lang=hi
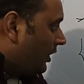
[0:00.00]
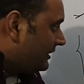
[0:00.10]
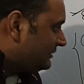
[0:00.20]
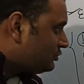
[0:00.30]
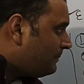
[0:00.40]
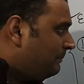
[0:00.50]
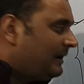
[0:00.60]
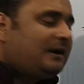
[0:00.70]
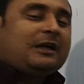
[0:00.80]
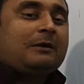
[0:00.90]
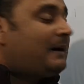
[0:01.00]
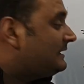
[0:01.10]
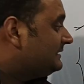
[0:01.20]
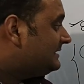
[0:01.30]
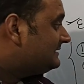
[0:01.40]
और इसको पढ़ने के
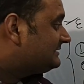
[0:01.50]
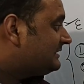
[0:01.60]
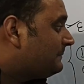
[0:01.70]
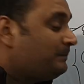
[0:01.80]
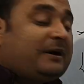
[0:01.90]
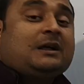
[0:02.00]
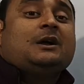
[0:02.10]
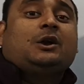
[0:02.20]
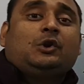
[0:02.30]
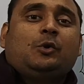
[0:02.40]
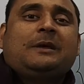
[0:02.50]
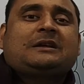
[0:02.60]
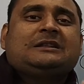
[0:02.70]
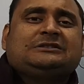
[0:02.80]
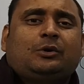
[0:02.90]
बाद इन सब पर
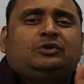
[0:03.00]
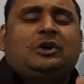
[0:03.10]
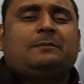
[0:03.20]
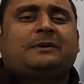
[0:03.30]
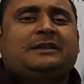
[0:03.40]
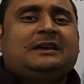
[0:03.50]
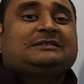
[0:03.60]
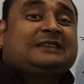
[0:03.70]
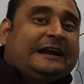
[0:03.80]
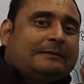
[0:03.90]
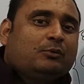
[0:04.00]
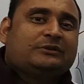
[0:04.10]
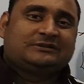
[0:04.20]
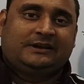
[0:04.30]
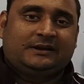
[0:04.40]
न्यूमेरिकल जरूर सॉल्व करिए साइड
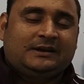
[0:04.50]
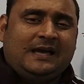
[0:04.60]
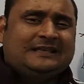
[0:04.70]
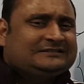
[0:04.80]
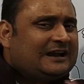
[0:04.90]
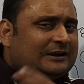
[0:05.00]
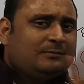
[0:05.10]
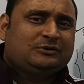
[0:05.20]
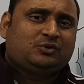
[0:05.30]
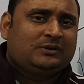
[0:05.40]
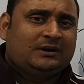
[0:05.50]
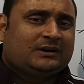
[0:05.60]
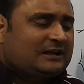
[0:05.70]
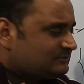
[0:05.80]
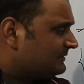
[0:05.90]
बुक से एनसीईआरटी e मत छुइए
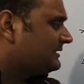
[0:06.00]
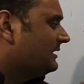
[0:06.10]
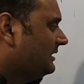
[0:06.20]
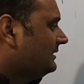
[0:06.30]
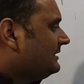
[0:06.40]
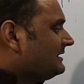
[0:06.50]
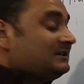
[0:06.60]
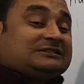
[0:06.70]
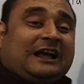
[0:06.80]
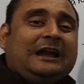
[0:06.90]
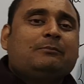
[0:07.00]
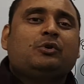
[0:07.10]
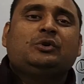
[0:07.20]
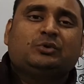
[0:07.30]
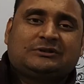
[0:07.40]
टच मत करिए साइड
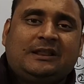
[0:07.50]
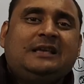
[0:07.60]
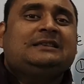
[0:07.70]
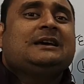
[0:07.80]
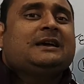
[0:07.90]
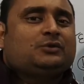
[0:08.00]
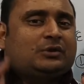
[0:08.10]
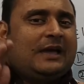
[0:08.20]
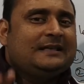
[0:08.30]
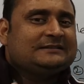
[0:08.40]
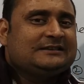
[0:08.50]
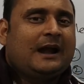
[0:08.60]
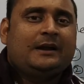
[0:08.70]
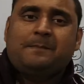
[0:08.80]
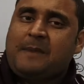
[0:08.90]
बुक यूज करिए क्योंकि
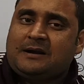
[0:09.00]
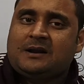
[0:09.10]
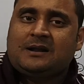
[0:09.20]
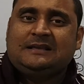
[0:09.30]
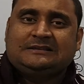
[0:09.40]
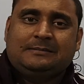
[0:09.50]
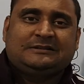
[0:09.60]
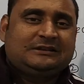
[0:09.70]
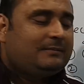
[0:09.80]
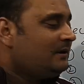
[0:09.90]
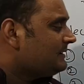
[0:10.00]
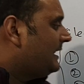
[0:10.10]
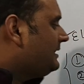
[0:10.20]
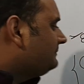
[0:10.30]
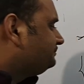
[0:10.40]
एनसीईआरटी पैटर्न e है सीबीएसई e में
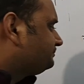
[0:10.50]
है ना